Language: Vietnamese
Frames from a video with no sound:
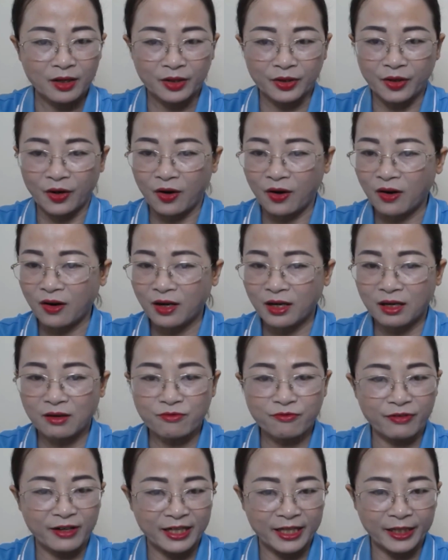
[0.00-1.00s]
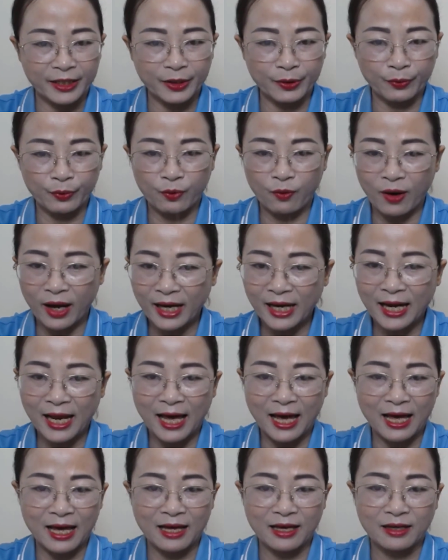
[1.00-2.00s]
Đó không phải là điều quái
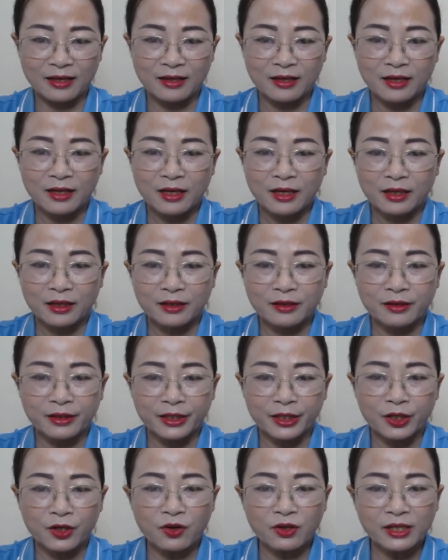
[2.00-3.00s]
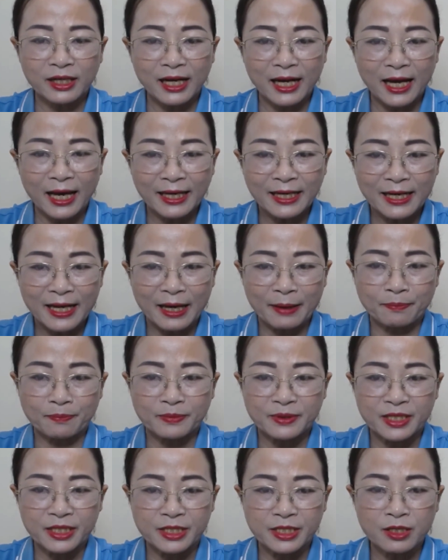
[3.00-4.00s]
lạ. Người con gái đẹp
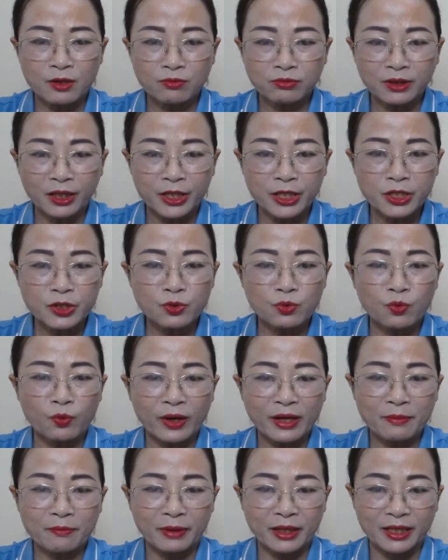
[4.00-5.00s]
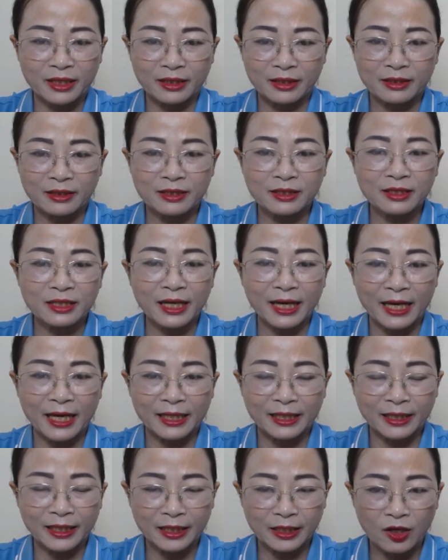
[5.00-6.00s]
chỉ trông thấy chung quanh mình những kẻ
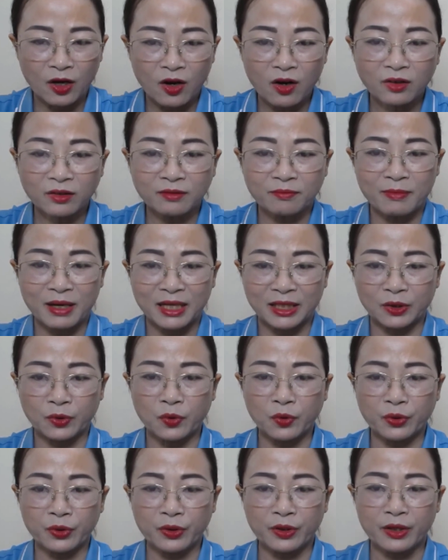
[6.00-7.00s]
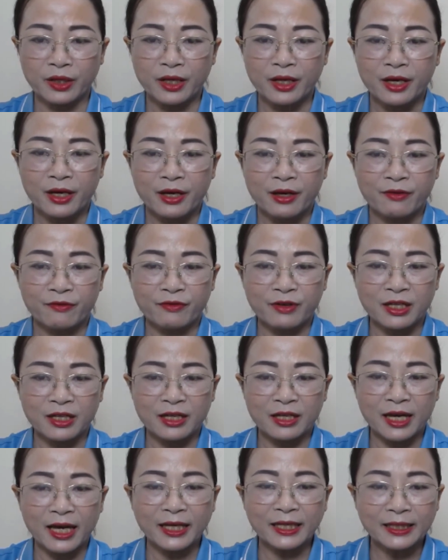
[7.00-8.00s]
nịnh hót mà thôi.
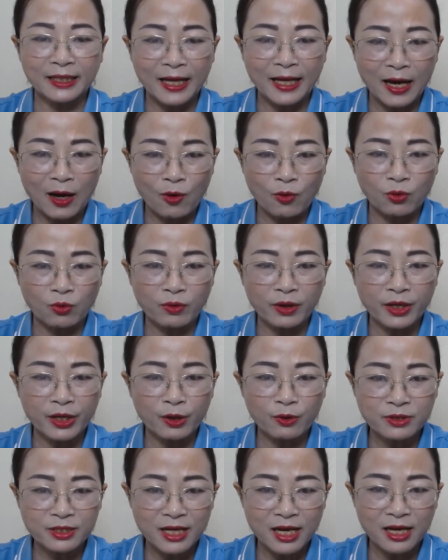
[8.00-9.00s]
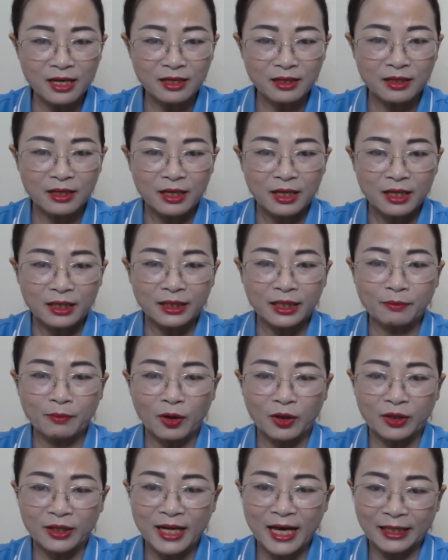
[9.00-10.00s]
Vì anh nào cũng hiếu sắc, nên
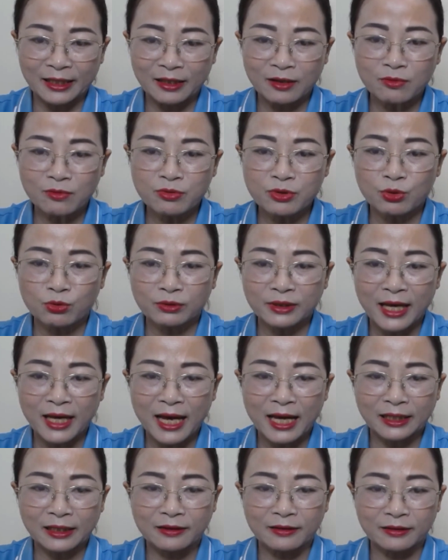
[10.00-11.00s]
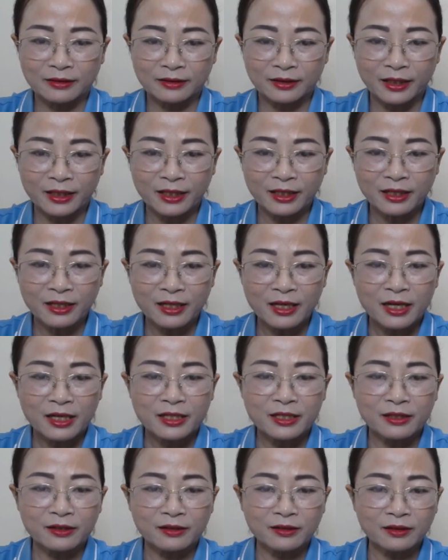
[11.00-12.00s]
bọn đàn ông chúng ta thường thấy
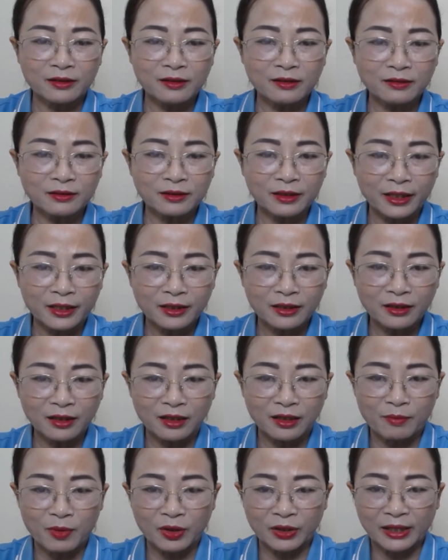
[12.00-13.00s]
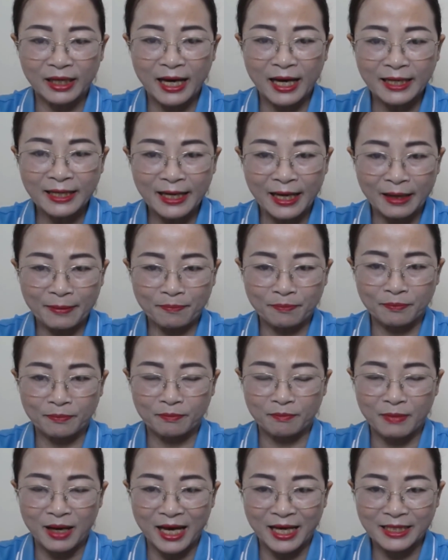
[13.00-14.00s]
những đức tính ở bọn gái đẹp
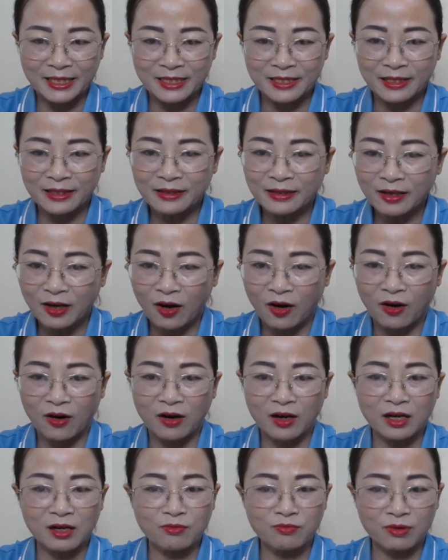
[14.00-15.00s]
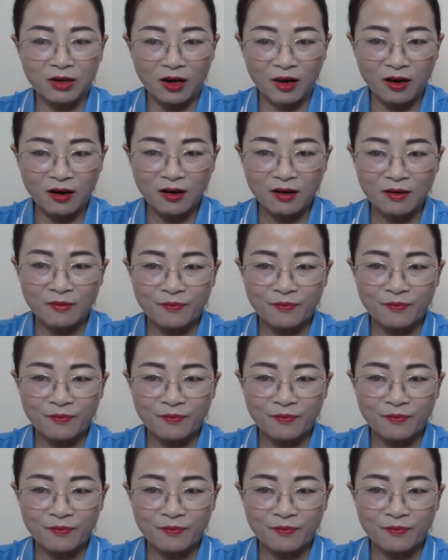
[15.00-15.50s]
mà chính họ không có.